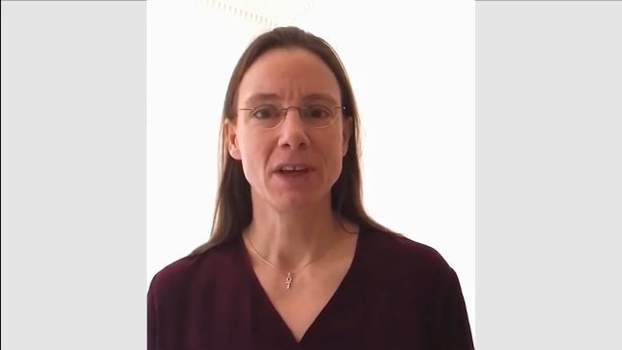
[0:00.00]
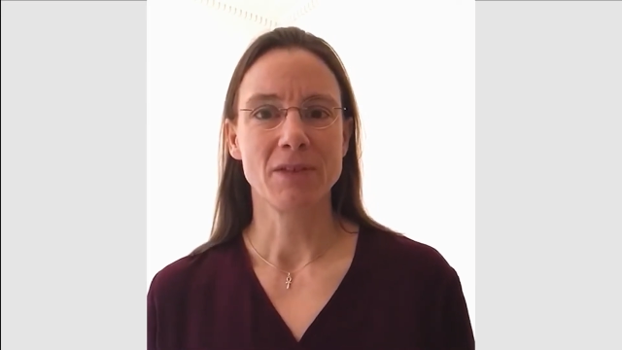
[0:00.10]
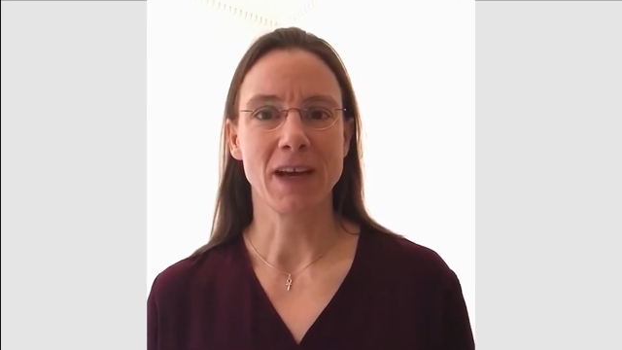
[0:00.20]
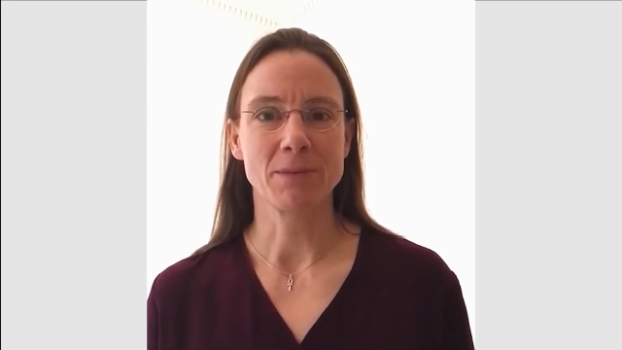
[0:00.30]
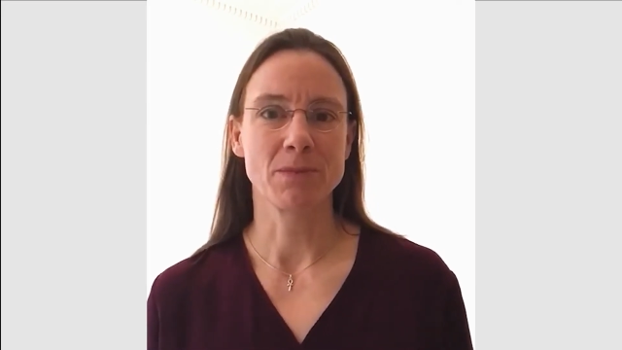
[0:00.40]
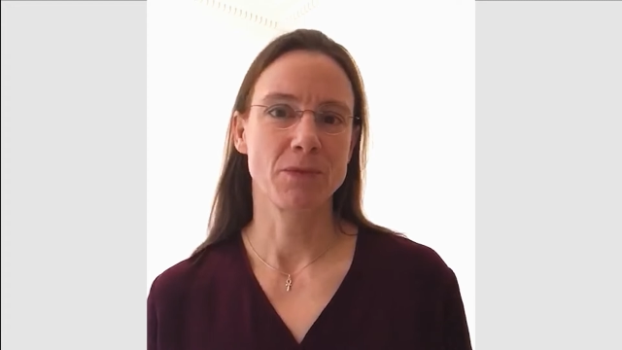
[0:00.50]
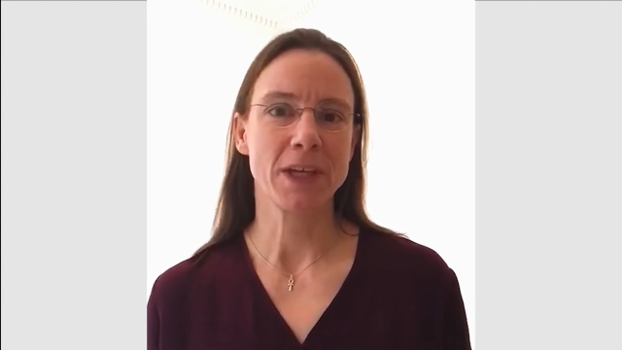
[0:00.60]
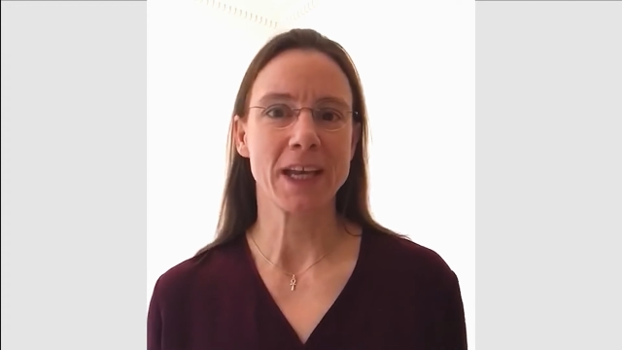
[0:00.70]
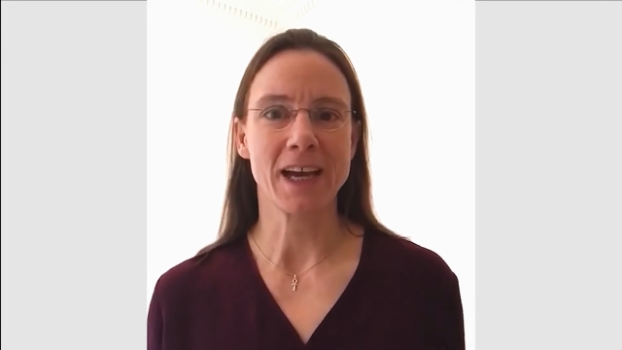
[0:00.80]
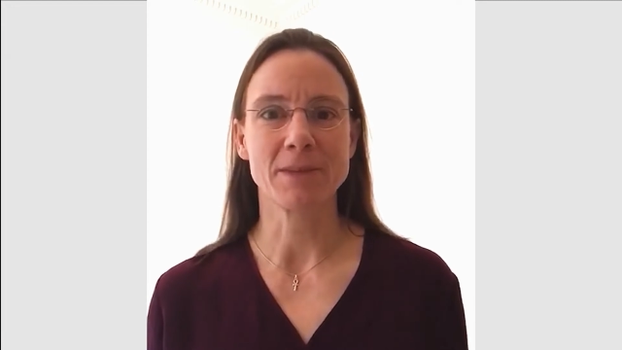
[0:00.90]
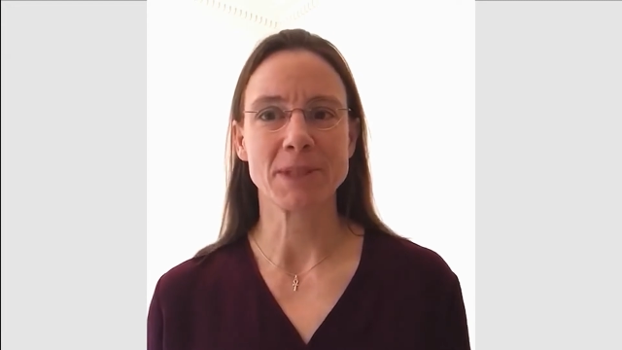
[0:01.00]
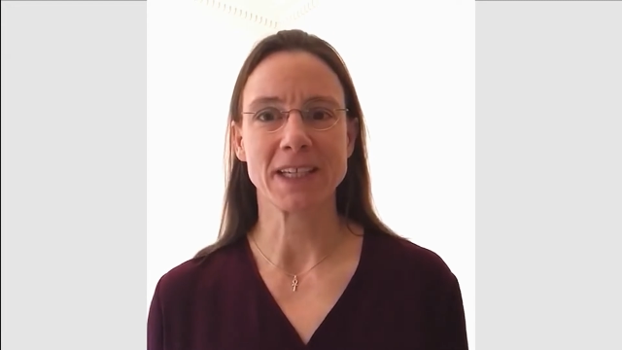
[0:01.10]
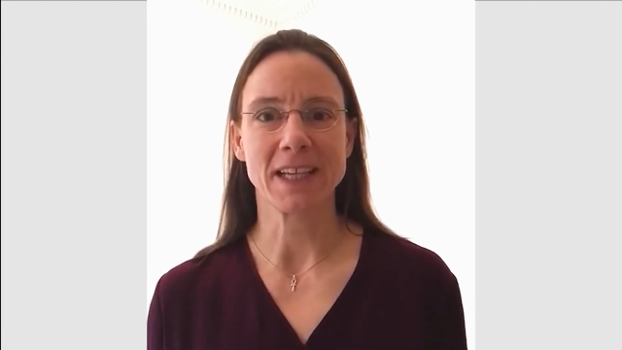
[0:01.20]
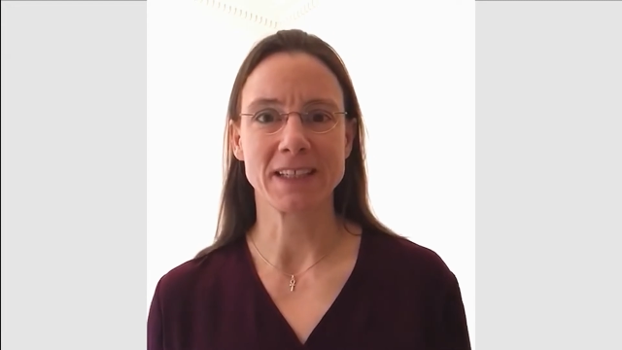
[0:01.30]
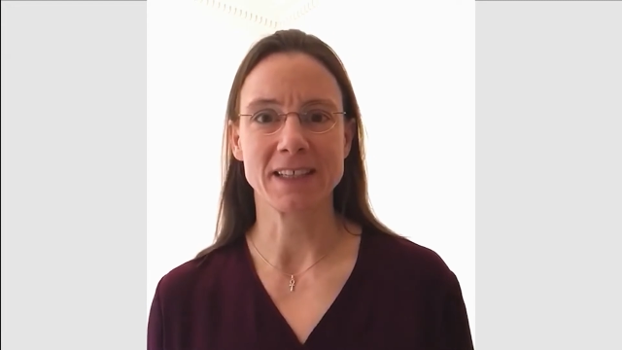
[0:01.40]
Wir haben vier Jahre
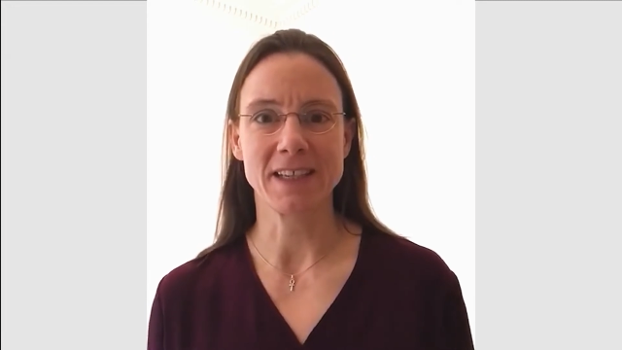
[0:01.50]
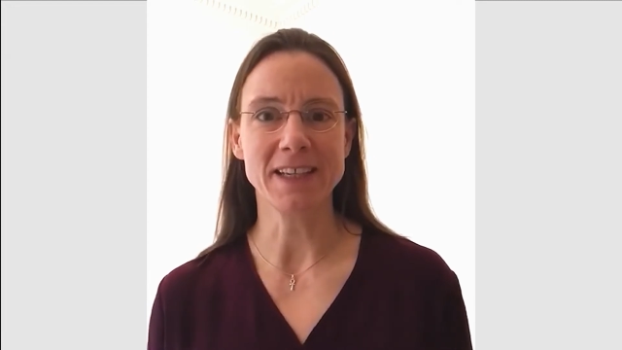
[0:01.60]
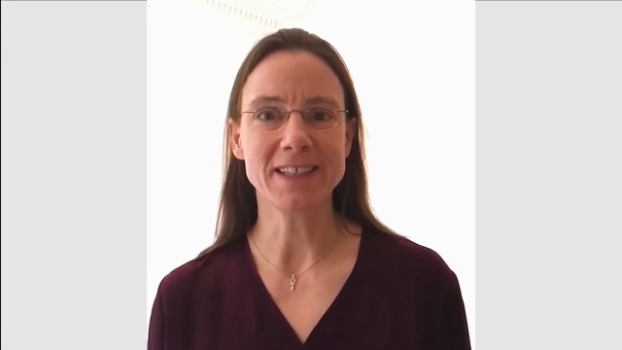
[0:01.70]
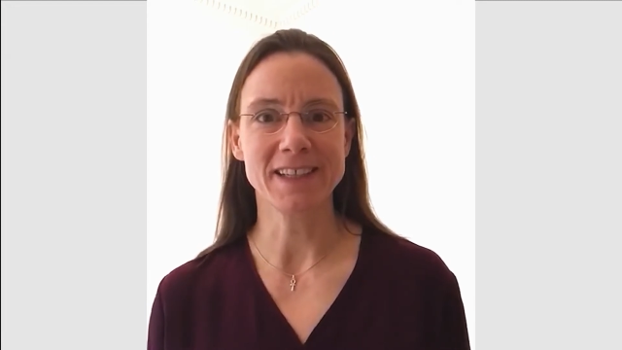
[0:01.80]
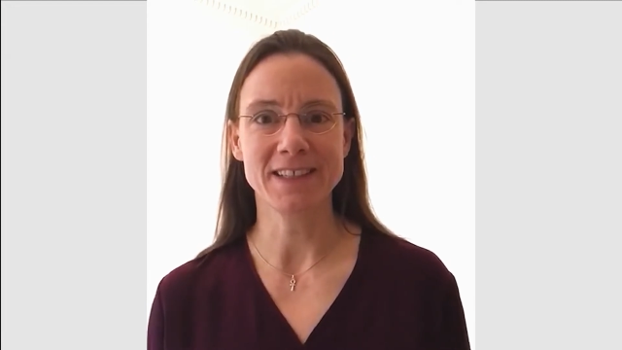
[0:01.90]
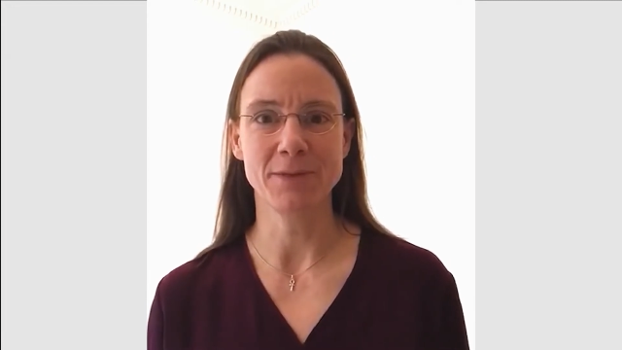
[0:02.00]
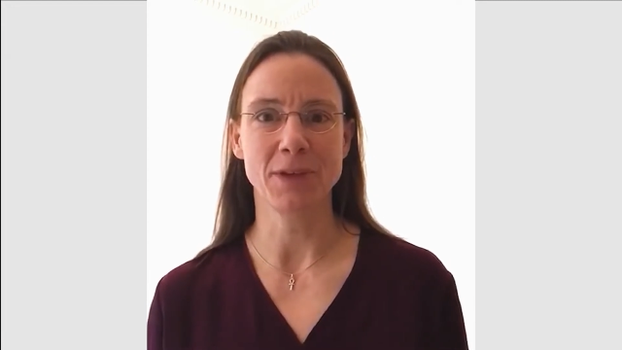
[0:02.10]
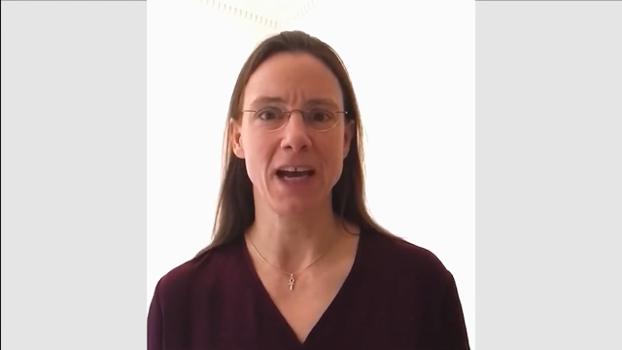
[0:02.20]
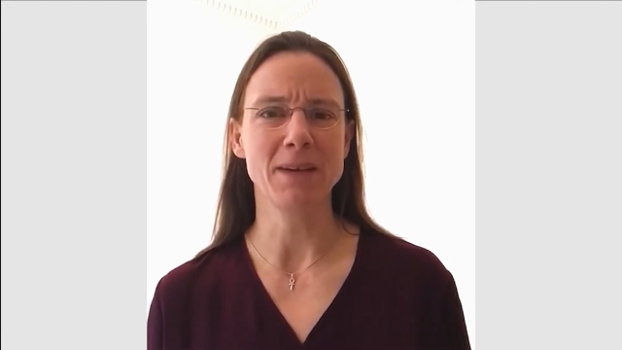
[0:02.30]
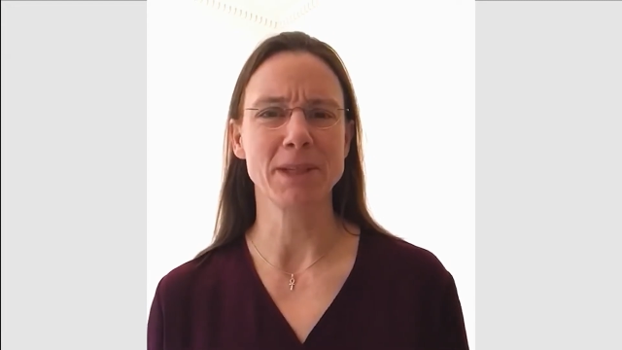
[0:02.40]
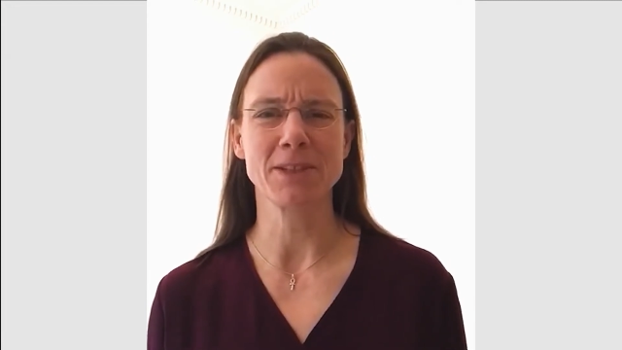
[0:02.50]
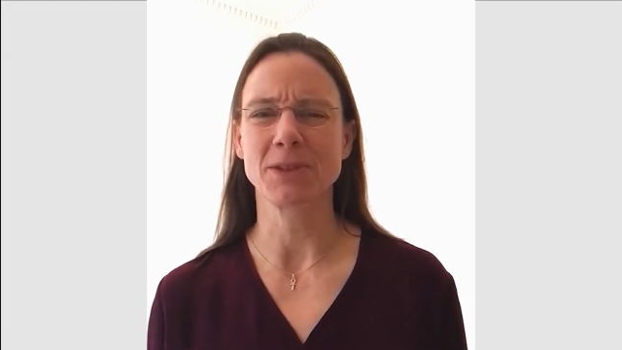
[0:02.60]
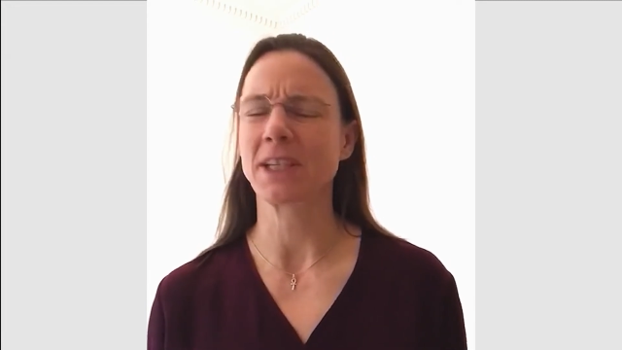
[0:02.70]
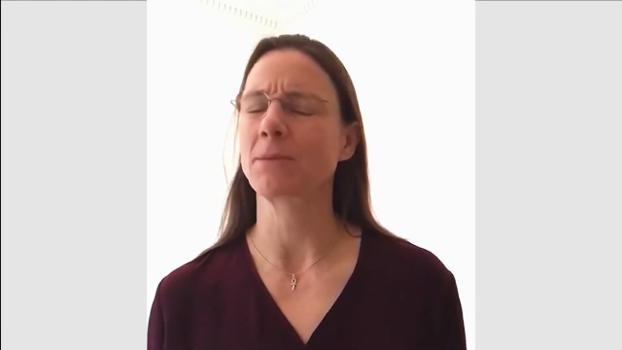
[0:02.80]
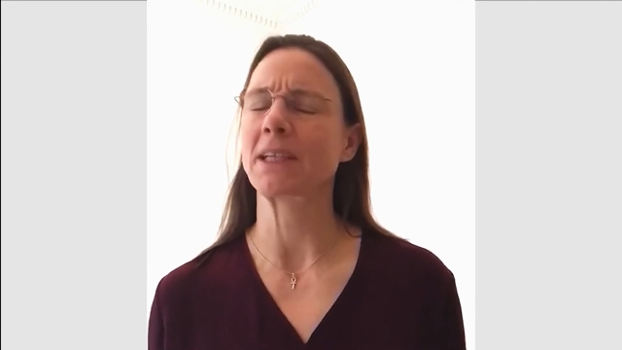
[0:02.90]
miteinander sehr intensiv gearbeitet und
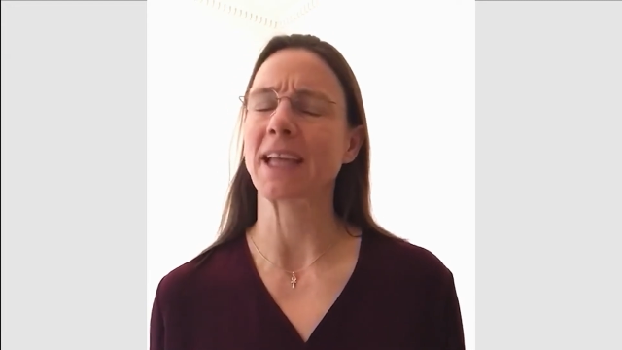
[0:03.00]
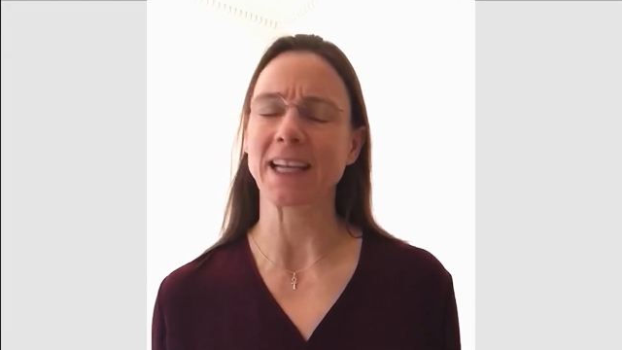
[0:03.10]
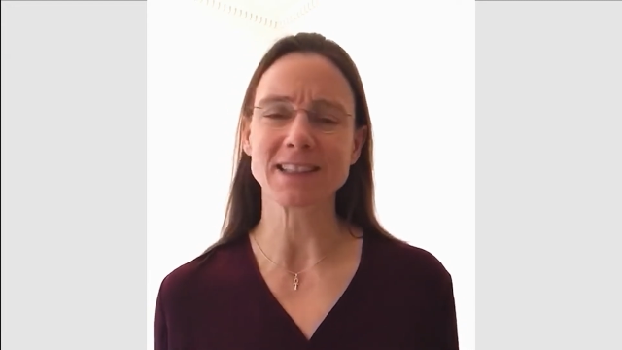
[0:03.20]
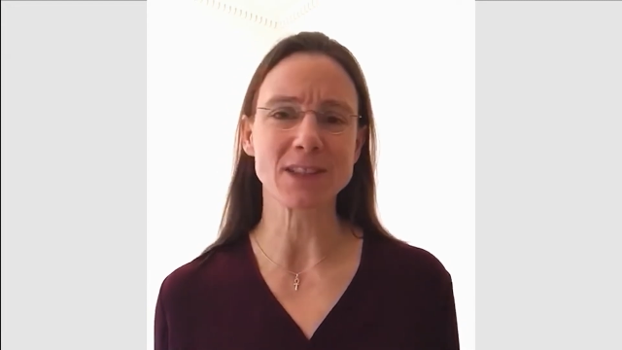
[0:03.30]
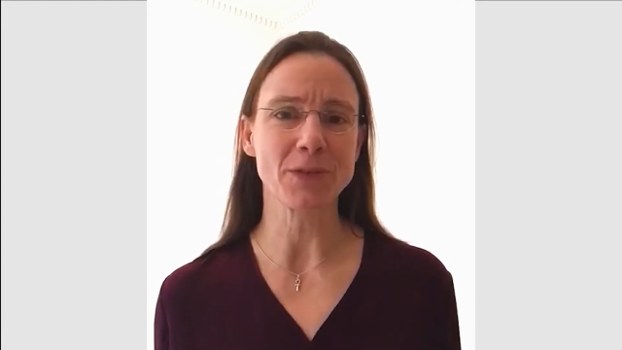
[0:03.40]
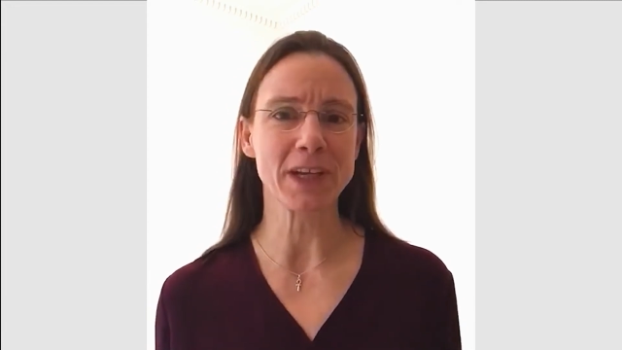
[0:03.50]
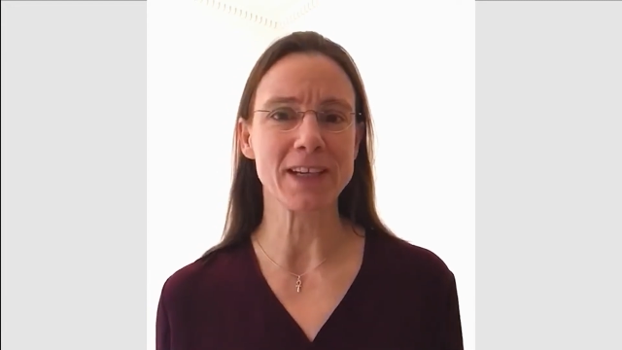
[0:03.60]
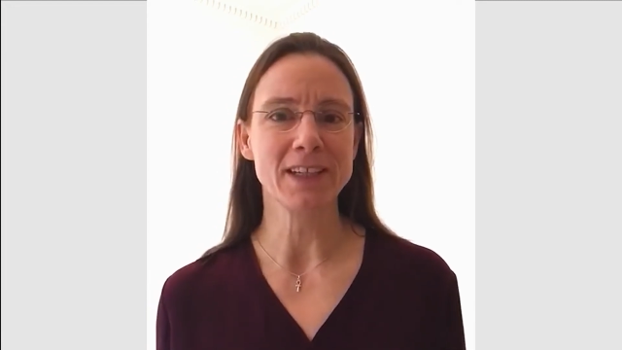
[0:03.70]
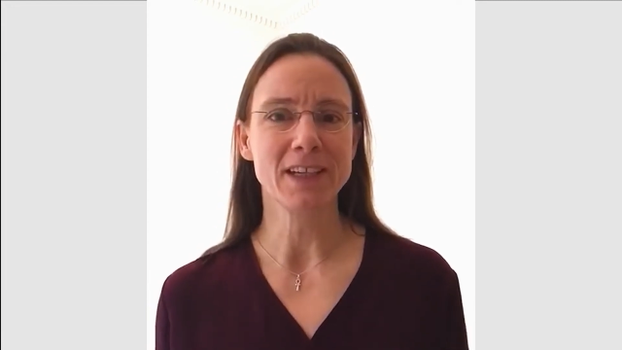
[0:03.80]
ich habe ganz viel